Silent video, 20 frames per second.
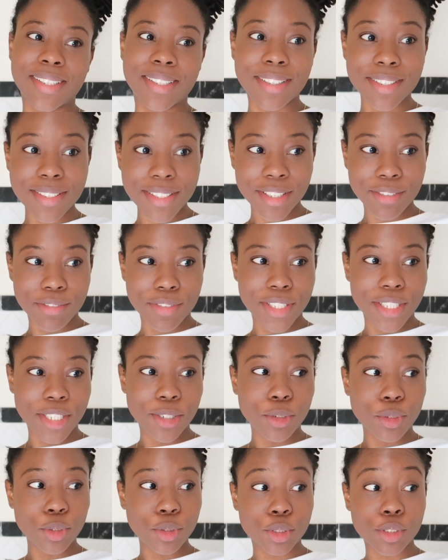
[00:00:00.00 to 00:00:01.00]
Dans cette
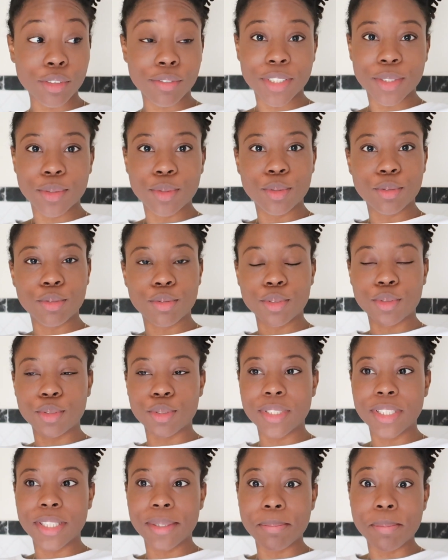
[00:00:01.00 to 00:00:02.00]
vidéo, je vais donc vous
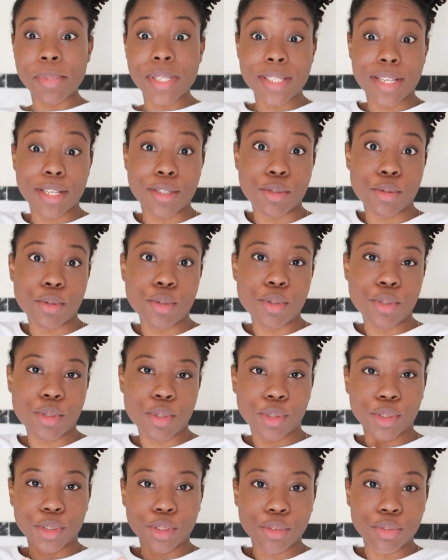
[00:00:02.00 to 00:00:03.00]
donner mes astuces,
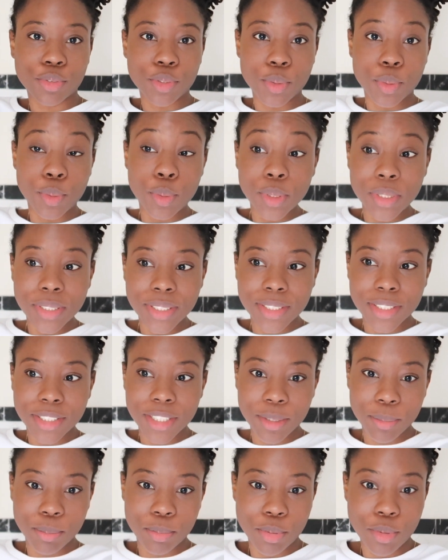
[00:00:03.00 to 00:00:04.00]
ce que je fais au
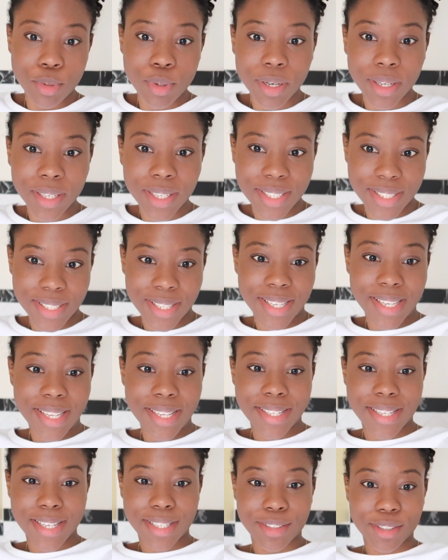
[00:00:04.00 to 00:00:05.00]
quotidien pour
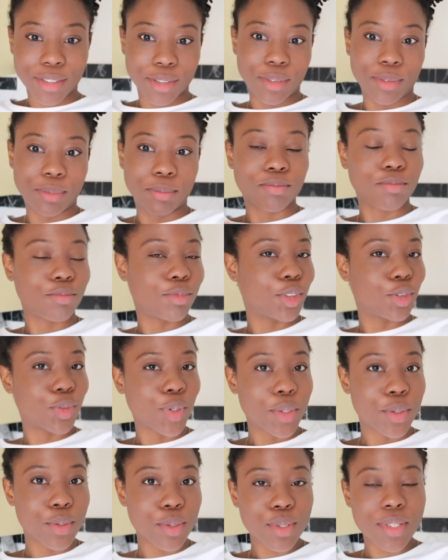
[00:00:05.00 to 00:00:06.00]
essayer d'être
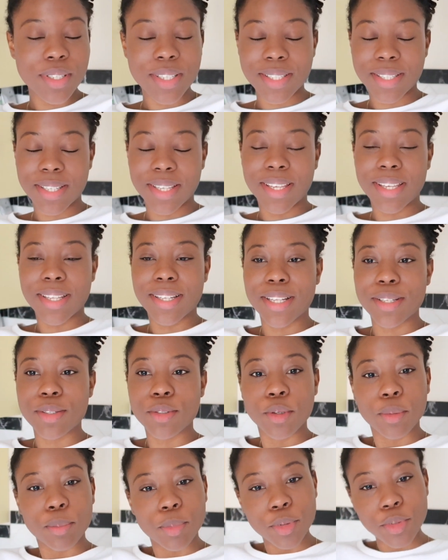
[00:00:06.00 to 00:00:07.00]
joyeuse, essayer
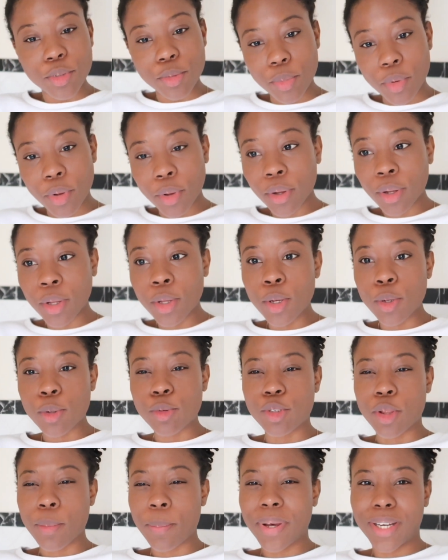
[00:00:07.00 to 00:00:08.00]
d'être de bonne humeur
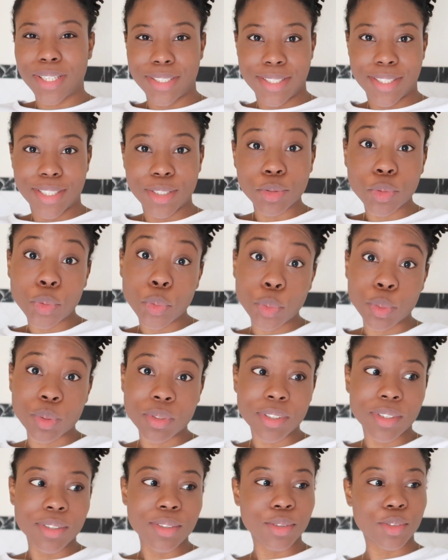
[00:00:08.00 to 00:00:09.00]
ou ne pas rester trop
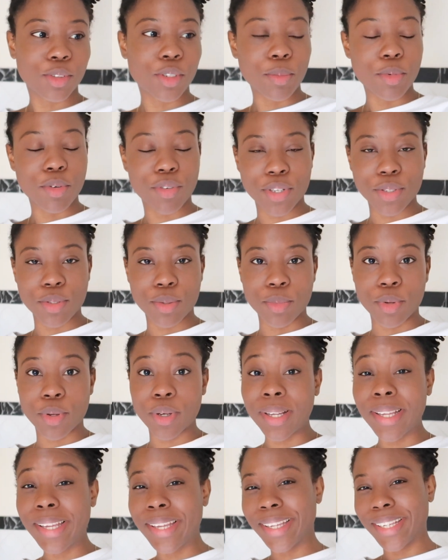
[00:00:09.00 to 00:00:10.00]
longtemps de mauvaise
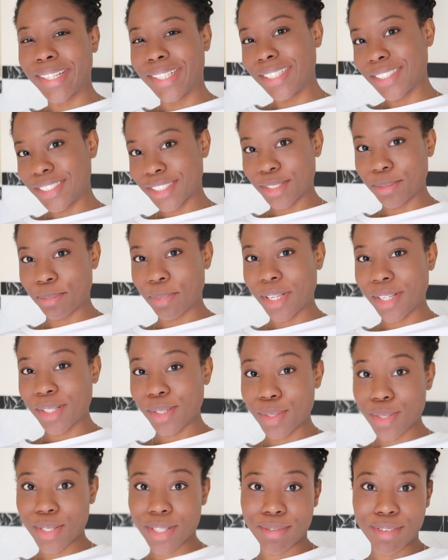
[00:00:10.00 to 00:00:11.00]
humeur et
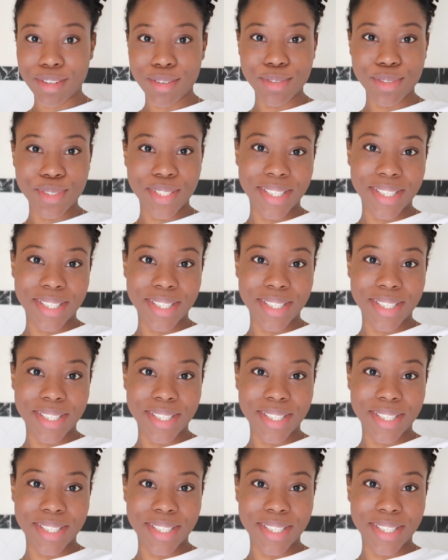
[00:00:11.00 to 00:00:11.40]
j'espère que ça va vous